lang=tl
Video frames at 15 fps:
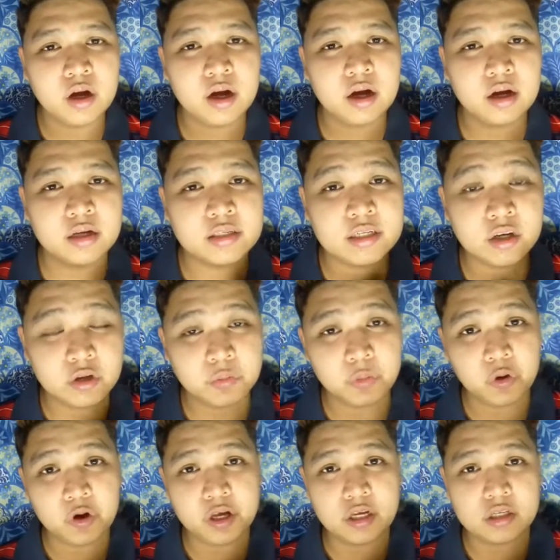Ang sagot
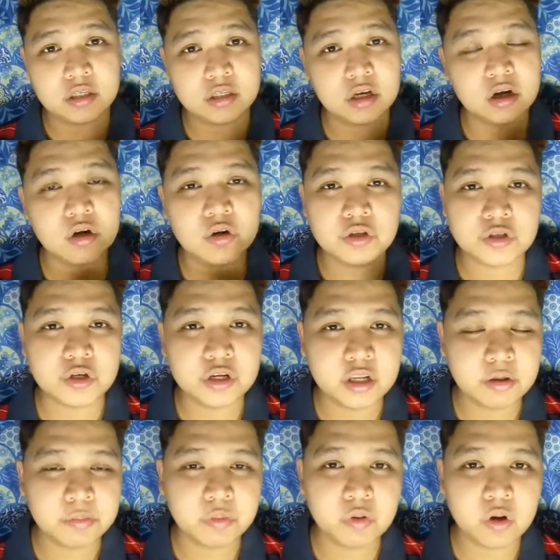po is, concern
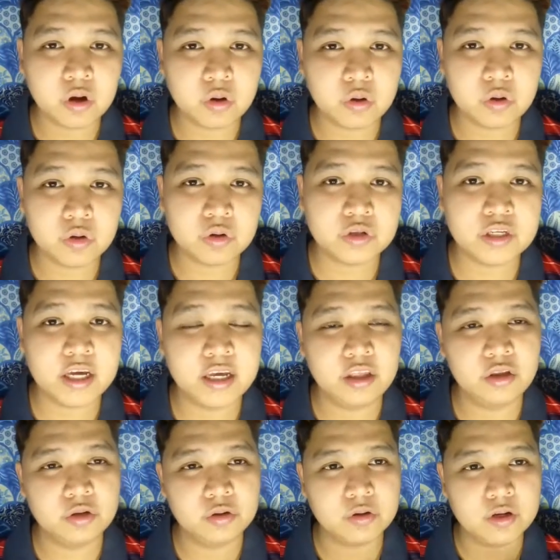lang po ako sa
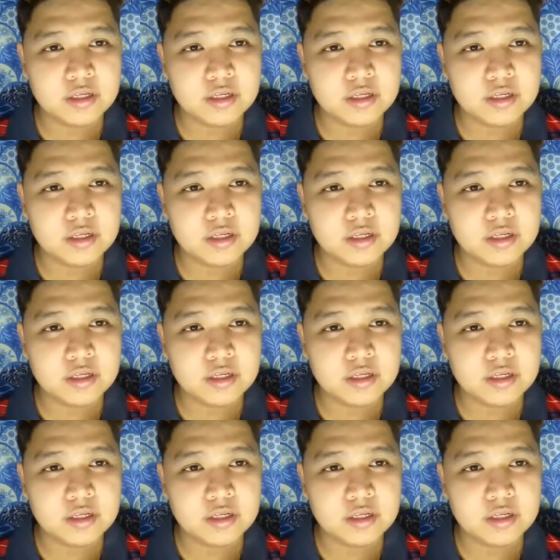inyo.